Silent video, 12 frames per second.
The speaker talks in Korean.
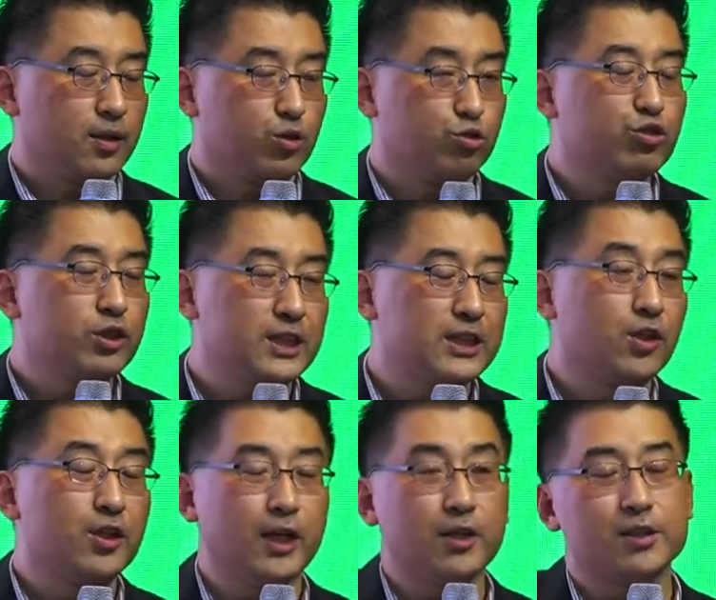
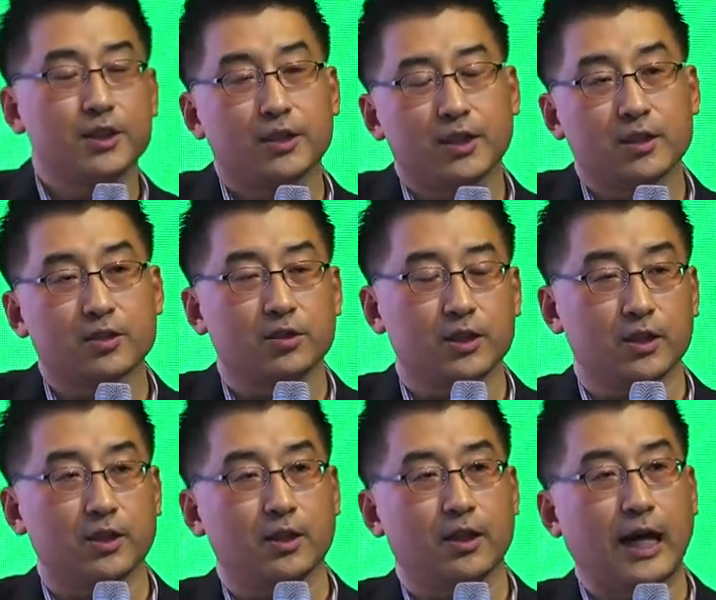국지적인 해결책이냐
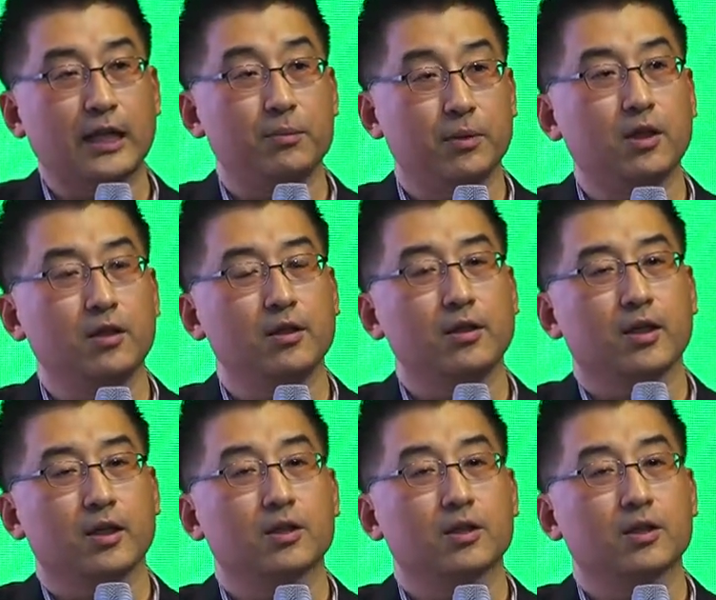그것이 아니면